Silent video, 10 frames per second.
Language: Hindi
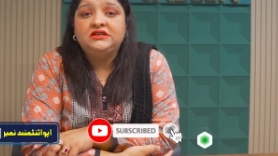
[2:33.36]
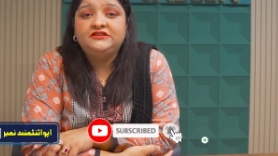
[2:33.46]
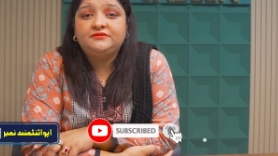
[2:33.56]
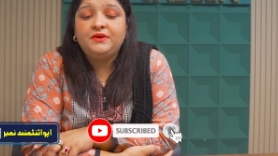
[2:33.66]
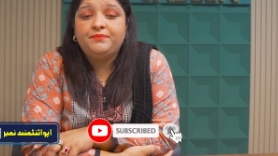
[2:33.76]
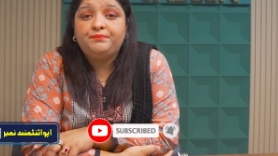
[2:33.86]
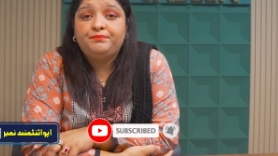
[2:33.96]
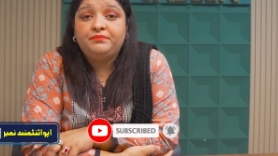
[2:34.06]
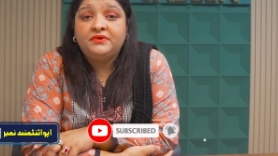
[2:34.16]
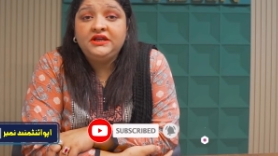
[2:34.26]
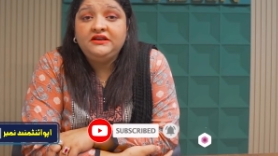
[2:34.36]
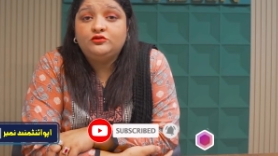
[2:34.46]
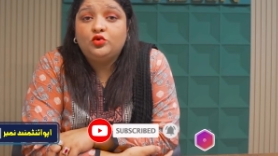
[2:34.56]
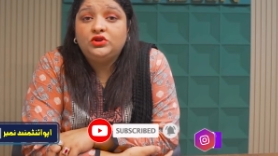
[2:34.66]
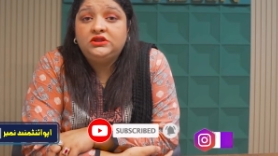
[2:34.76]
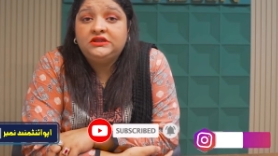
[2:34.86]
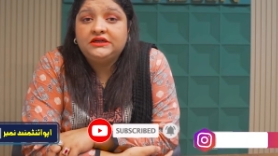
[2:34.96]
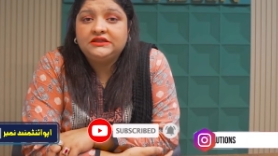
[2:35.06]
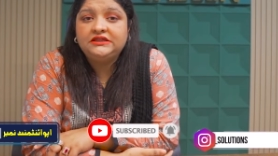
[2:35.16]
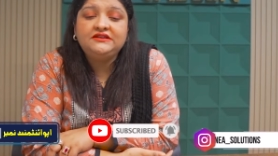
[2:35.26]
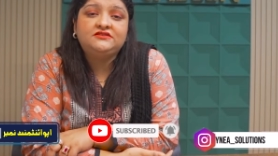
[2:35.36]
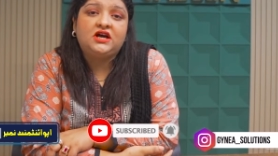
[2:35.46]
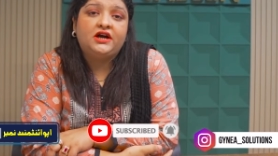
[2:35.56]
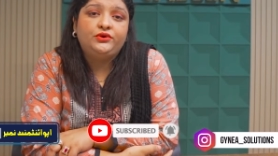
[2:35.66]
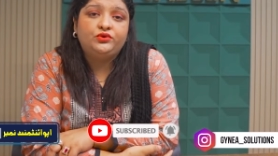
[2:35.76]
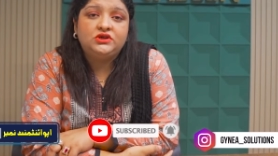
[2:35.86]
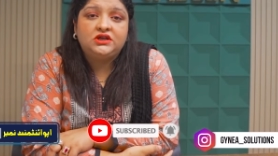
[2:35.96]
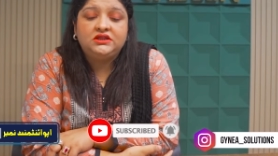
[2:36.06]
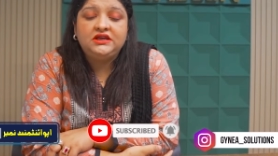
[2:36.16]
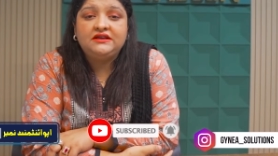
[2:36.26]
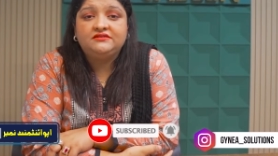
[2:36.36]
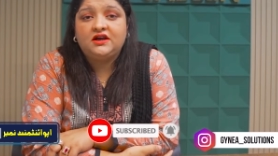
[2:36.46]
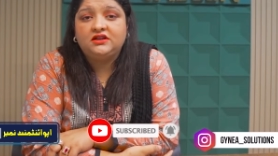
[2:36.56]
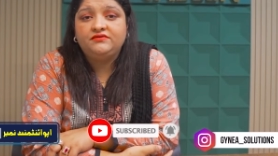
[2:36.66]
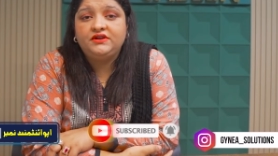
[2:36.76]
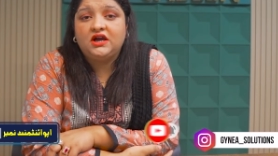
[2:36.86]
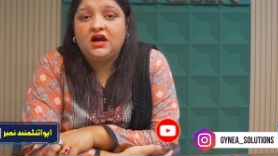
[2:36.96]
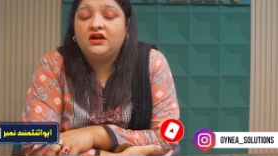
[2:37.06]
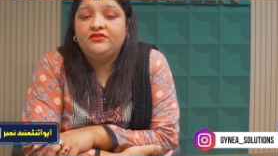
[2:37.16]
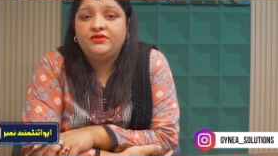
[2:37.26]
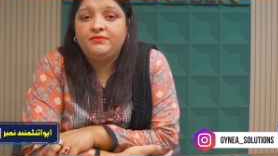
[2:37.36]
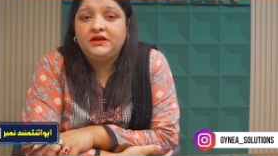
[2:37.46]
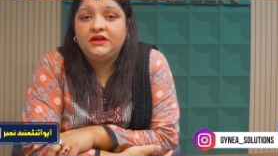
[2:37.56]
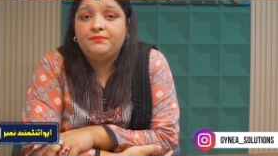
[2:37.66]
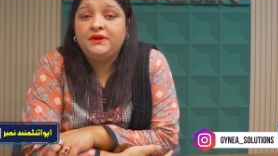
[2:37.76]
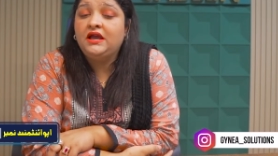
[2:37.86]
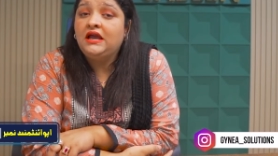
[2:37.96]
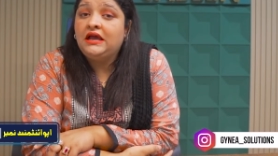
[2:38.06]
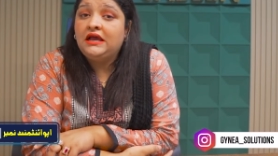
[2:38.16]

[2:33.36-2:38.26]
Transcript: जिसमें मरीज़ को दर्दें स्टार्ट हो जाती हैं सातवें या आठवें महीने पे